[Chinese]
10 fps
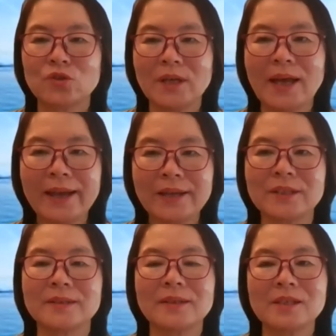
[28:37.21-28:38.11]
所以爱
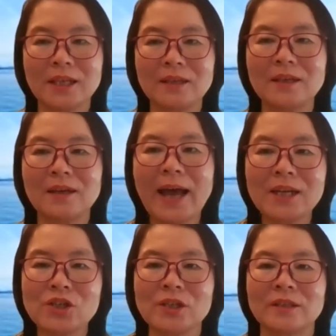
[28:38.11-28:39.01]
人呢，是一个爱
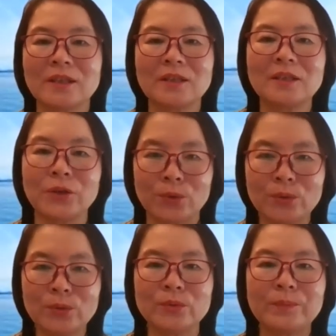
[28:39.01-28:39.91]
神的一个流
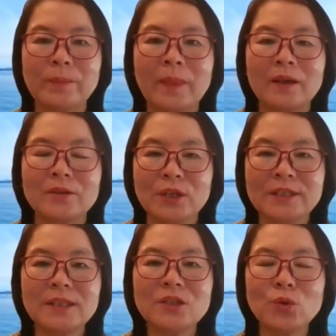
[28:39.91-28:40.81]
露。所以
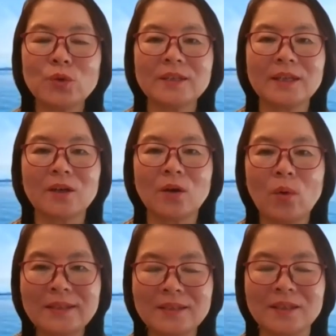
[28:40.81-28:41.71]
心中的那个
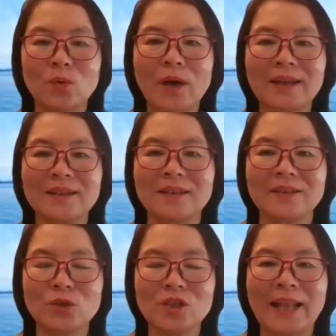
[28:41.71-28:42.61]
欢喜快乐呢，
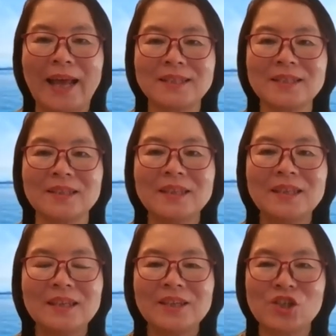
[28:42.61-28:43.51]
就是来自
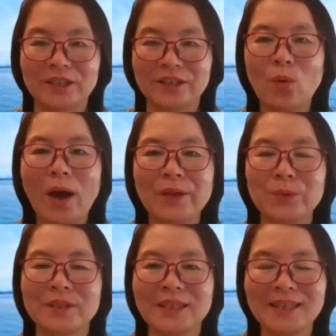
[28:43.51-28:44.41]
神的话
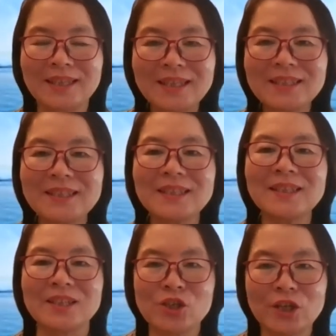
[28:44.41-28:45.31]
语的那个根基
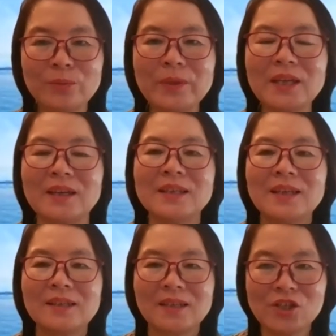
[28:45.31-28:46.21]
和生命，
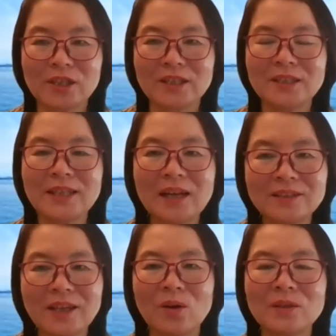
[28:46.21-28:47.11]
跟神相
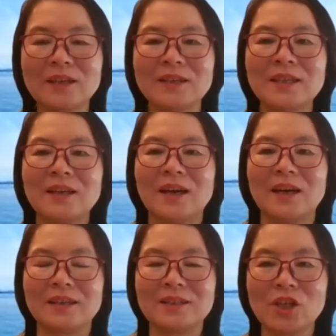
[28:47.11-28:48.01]
交的
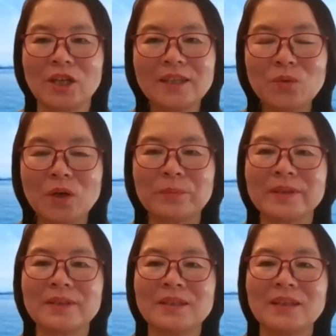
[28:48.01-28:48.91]
啊，神跟我
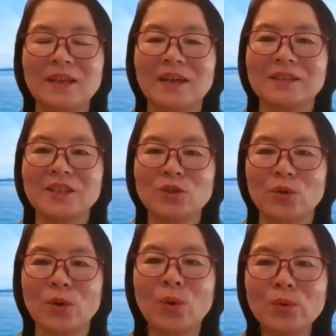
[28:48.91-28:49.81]
们啊这
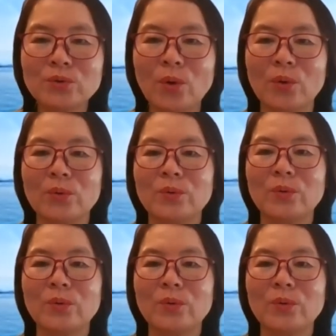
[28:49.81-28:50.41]
种互动。